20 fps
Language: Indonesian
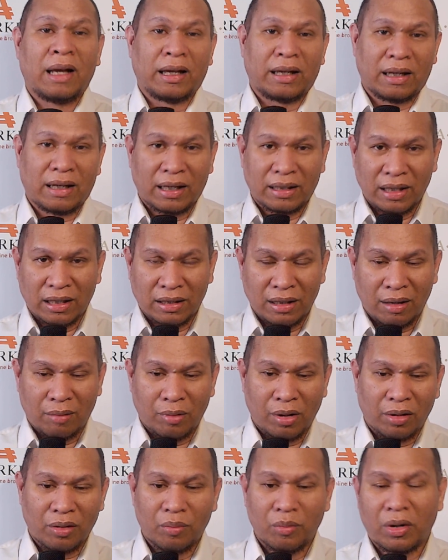Akhir kata,
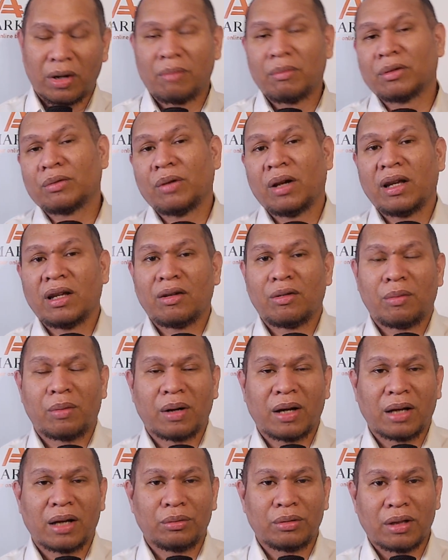Assalamualaikum warahmatullahi
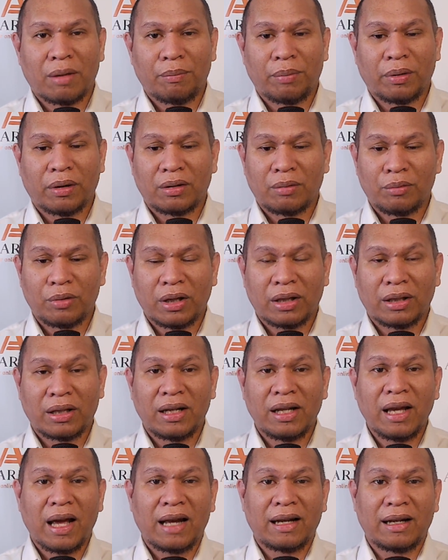wabarakatuh. Sampai ketemu kita
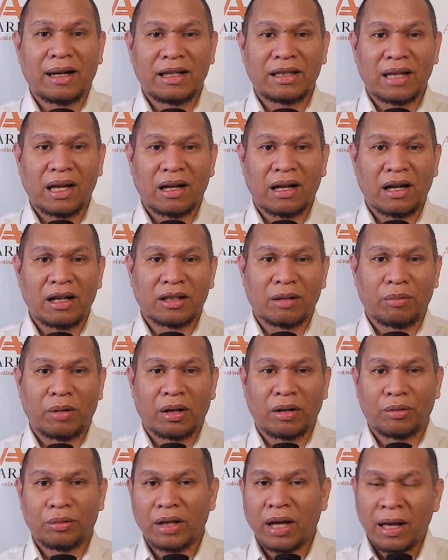di analisa-analisa
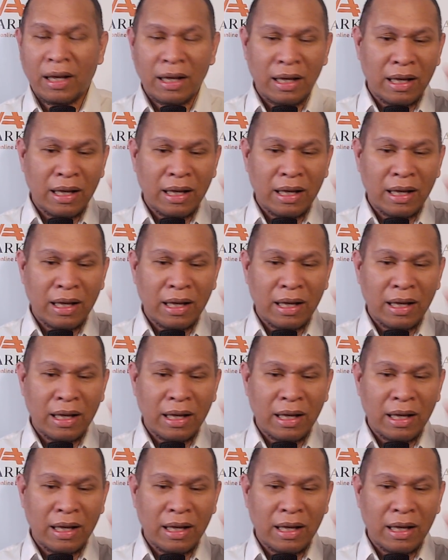berikutnya.